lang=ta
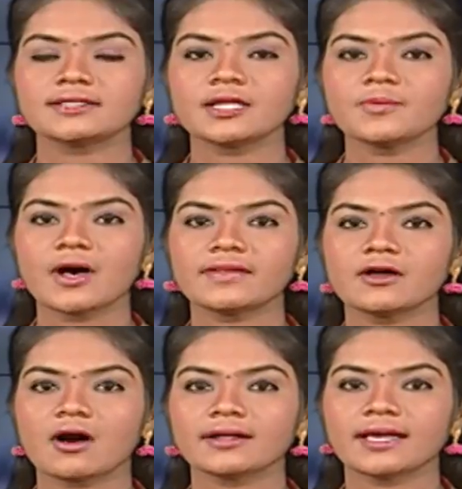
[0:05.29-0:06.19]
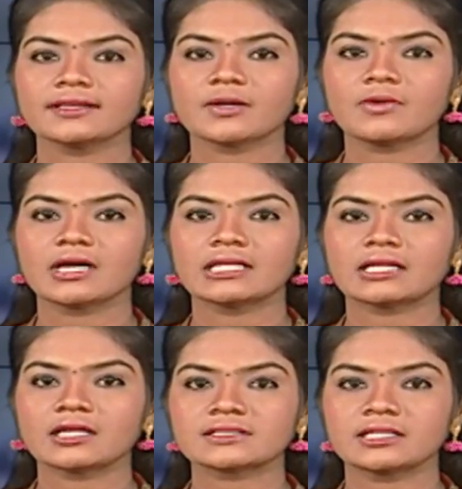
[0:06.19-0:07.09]
சிறப்பு அதிகாரியை தமிழக
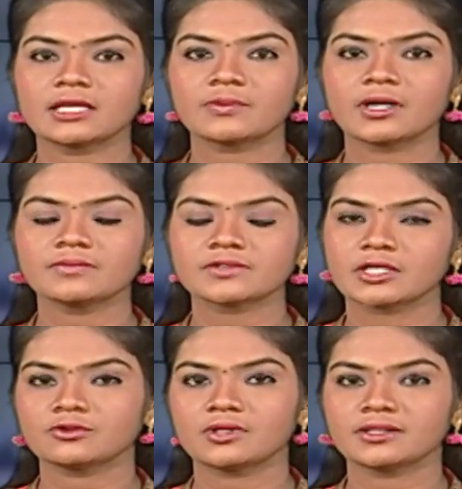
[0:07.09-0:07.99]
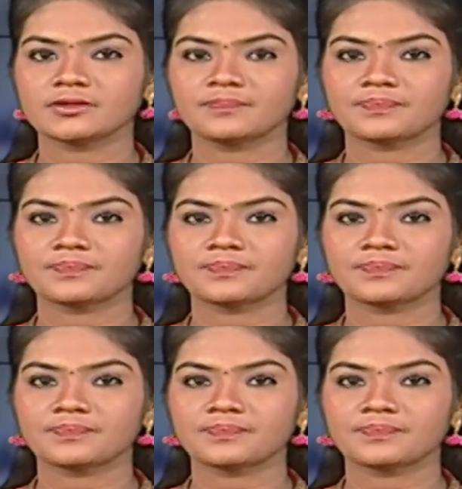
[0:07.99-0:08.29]
அரசு நியமனம் செய்துள்ளது